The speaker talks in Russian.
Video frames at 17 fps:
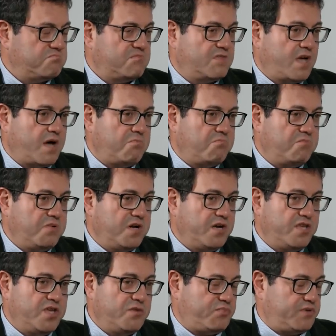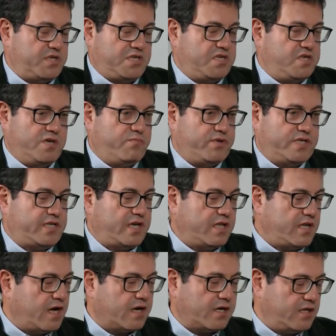Там были не, не
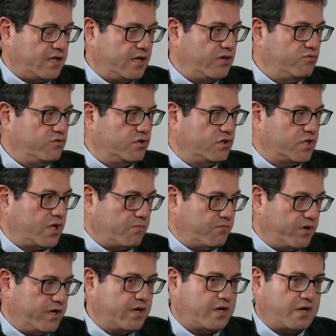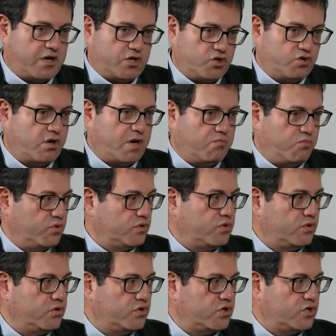пассионарные люди, там были хорошо
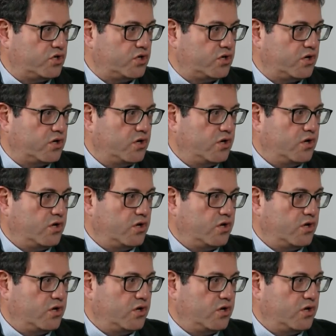работающие.